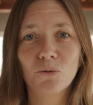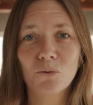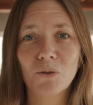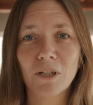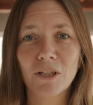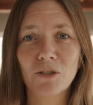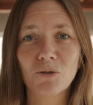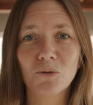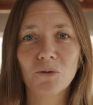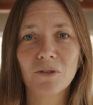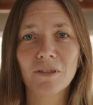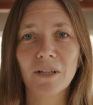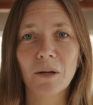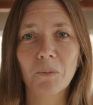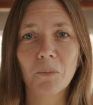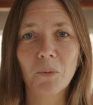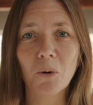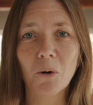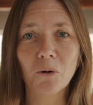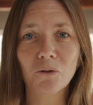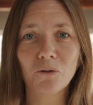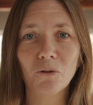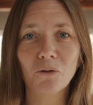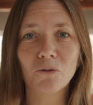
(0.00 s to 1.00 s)
Tous les jours, c'est
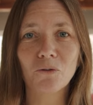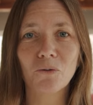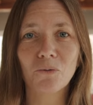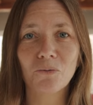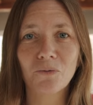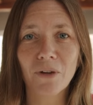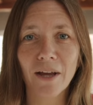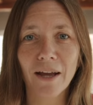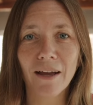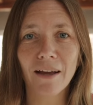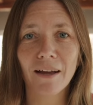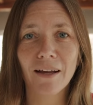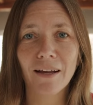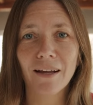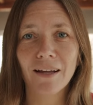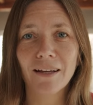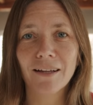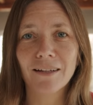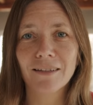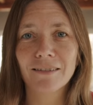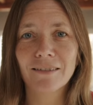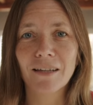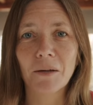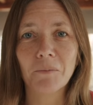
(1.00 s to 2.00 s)
important de faire
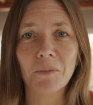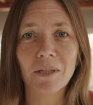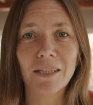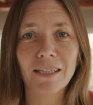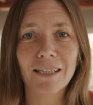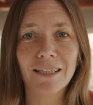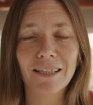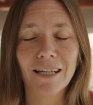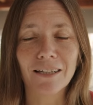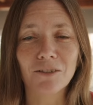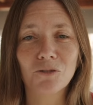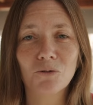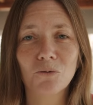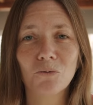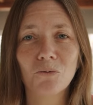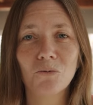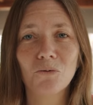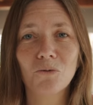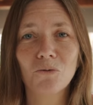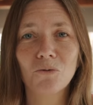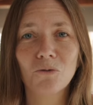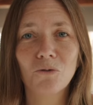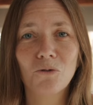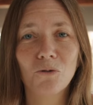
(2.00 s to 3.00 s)
sa
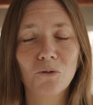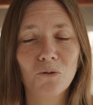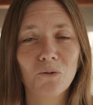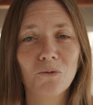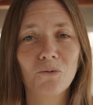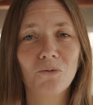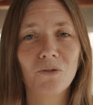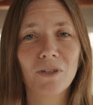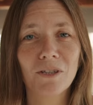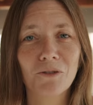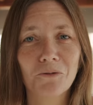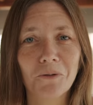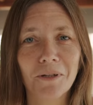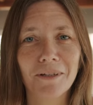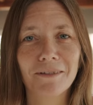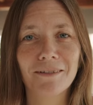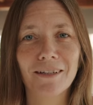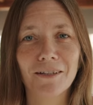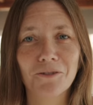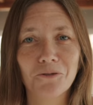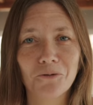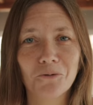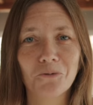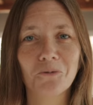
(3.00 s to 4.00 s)
méditation, de
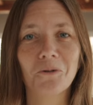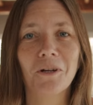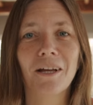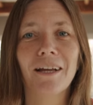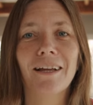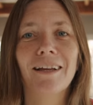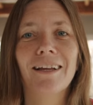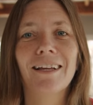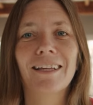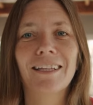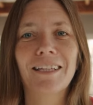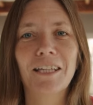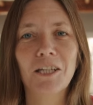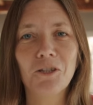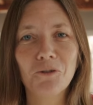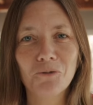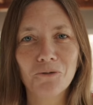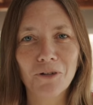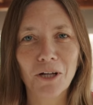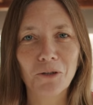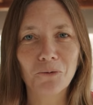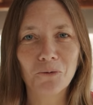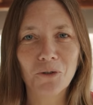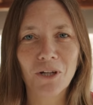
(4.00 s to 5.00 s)
visualisation, qui
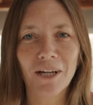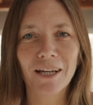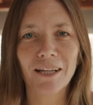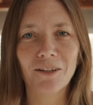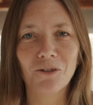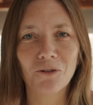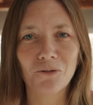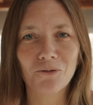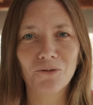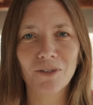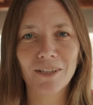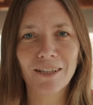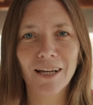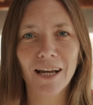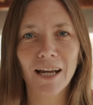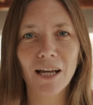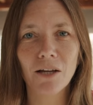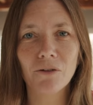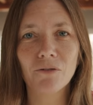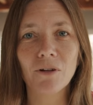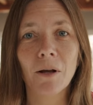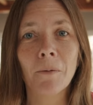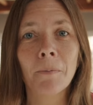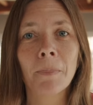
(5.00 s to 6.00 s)
va nous créer notre vie de
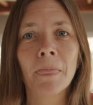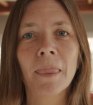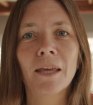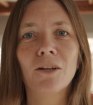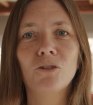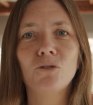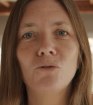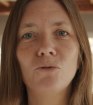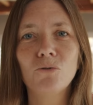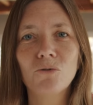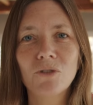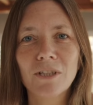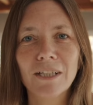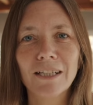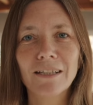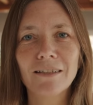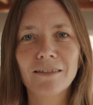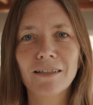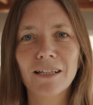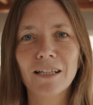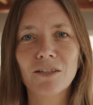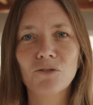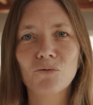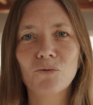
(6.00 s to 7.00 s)
rêve,
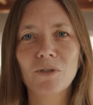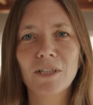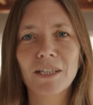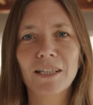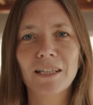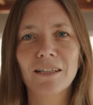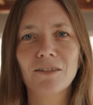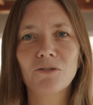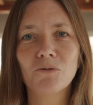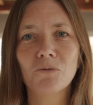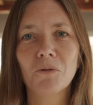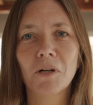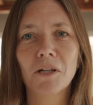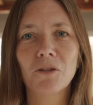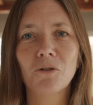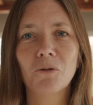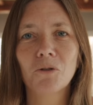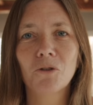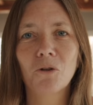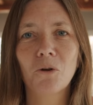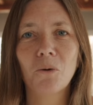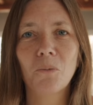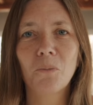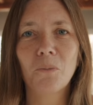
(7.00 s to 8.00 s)
d'utiliser les outils qui sont à
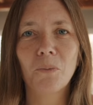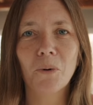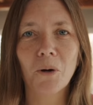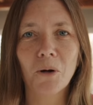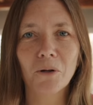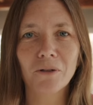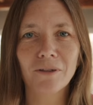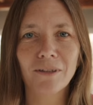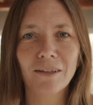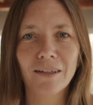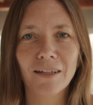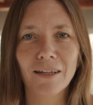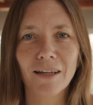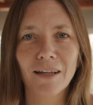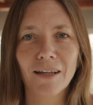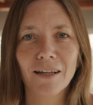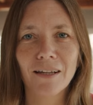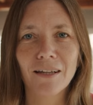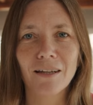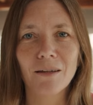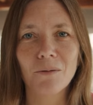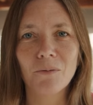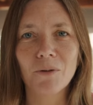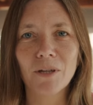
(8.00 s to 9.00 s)
notre portée et
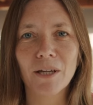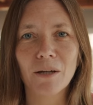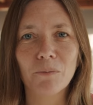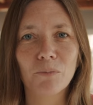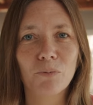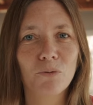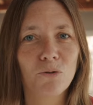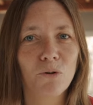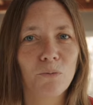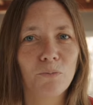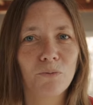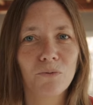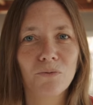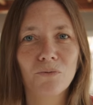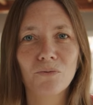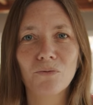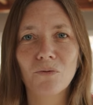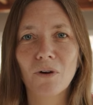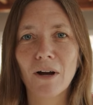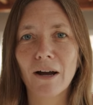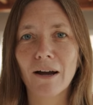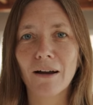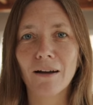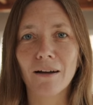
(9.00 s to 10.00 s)
eh bien, pour
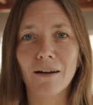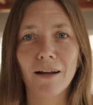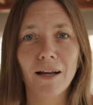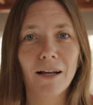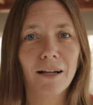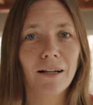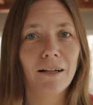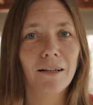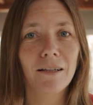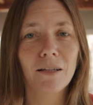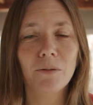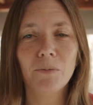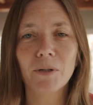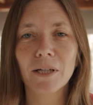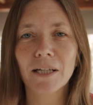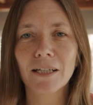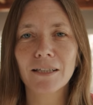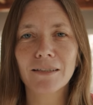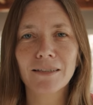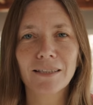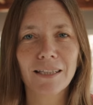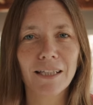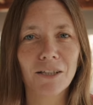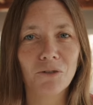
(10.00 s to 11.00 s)
pouvoir
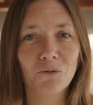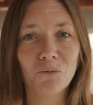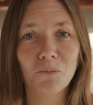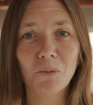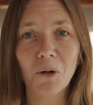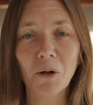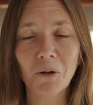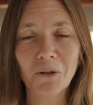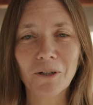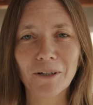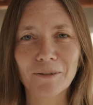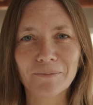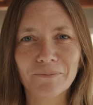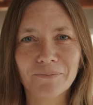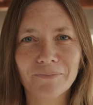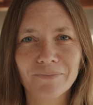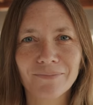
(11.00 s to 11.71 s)
libérer ce qui nous bloque.